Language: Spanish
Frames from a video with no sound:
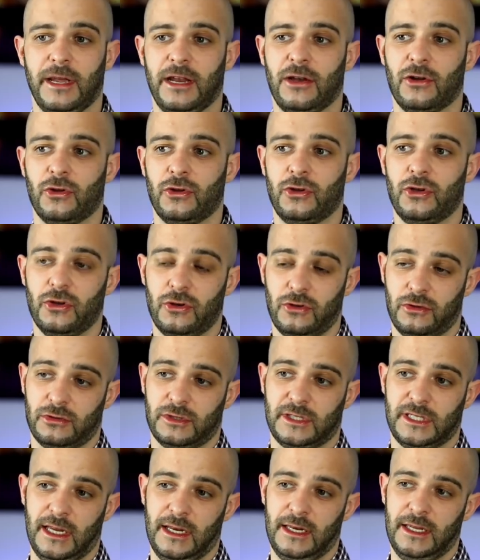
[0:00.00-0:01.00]
pero yo
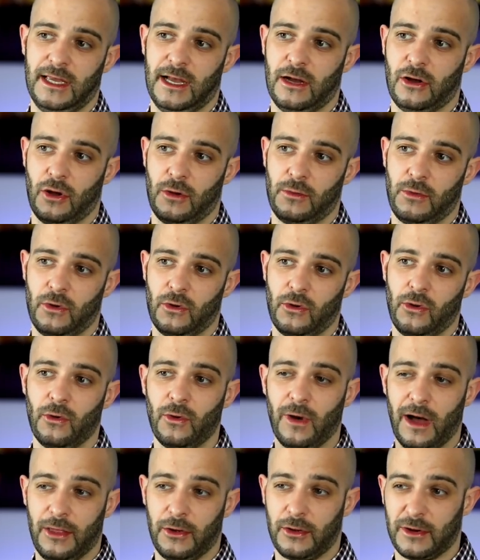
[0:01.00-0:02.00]
sería como un
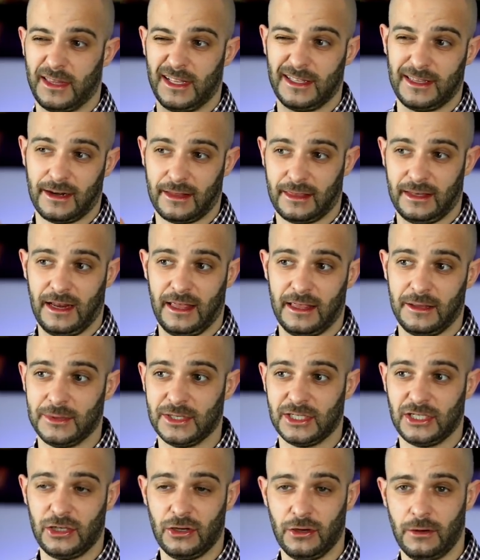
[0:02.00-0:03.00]
jugador de tercera
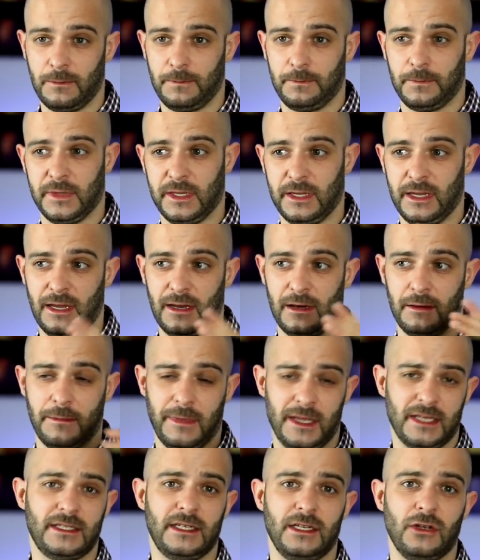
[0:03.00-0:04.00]
división y el
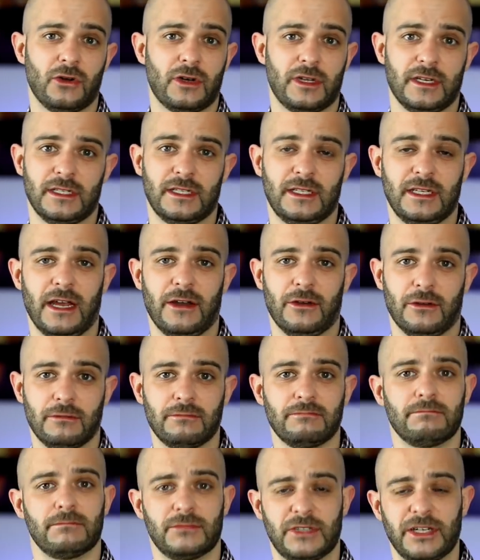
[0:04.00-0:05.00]
Messi o Cristiano.
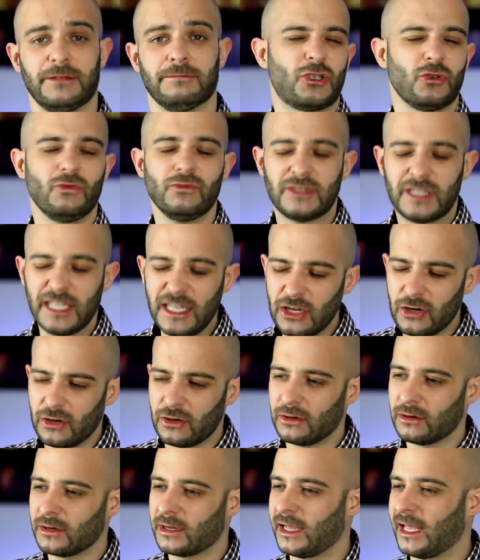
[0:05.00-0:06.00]
Es un
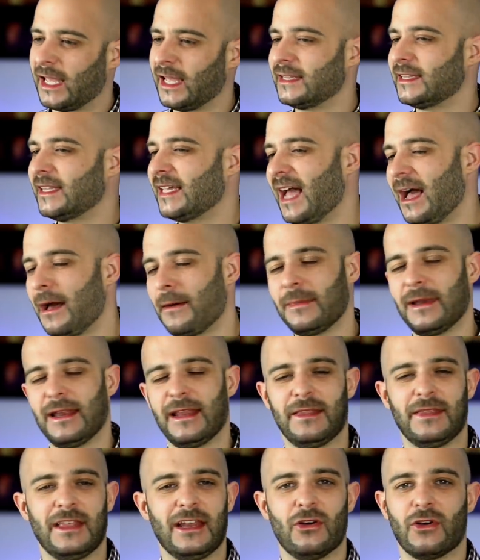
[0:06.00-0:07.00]
tío que te
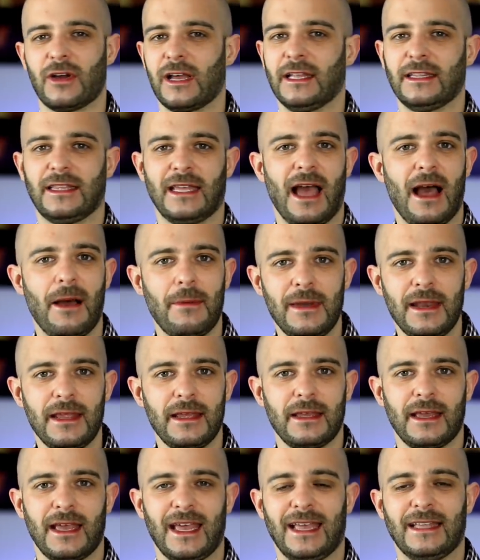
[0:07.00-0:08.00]
hable de lo que te
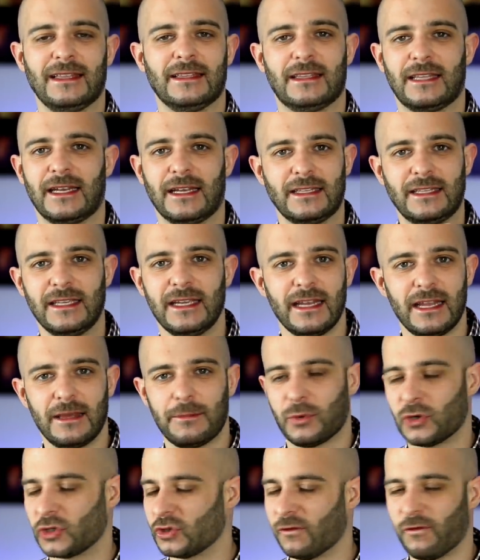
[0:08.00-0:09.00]
hable,
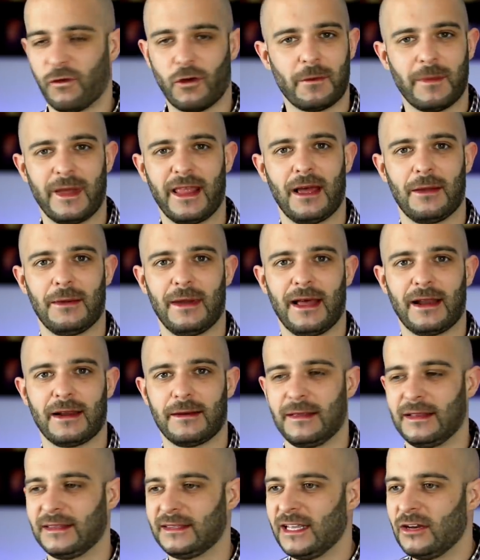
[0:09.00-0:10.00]
entretiene por su forma de
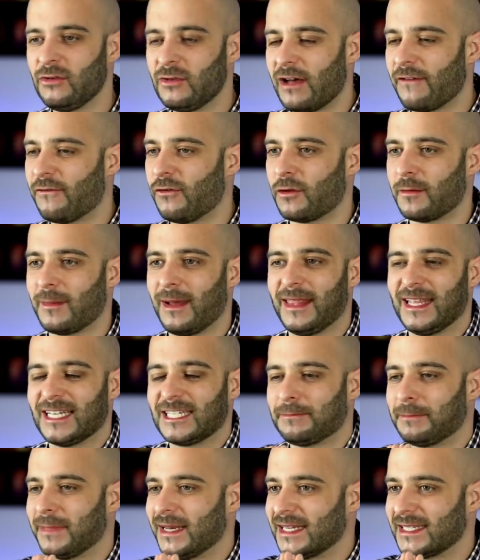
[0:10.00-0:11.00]
hablar, tiene una forma de
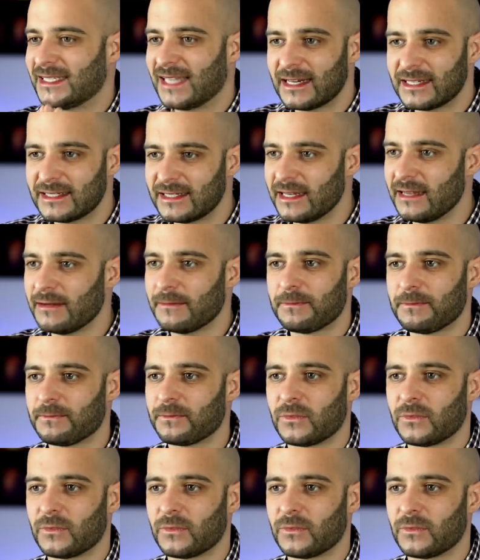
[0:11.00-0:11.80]
expresarse